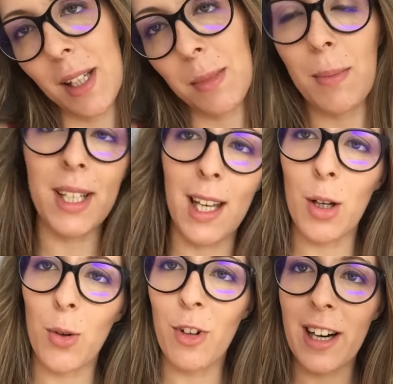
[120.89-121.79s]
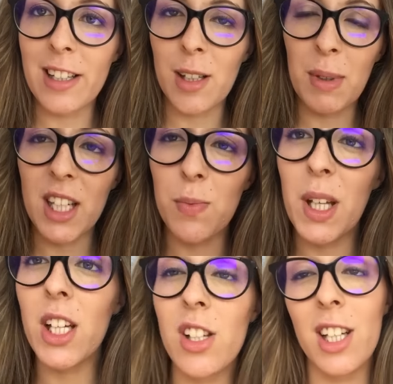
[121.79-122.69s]
Lima. Marquei com várias amigas
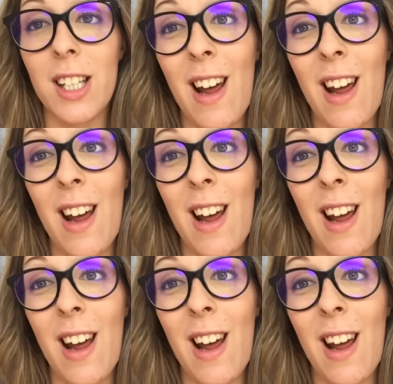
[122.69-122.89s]
minhas.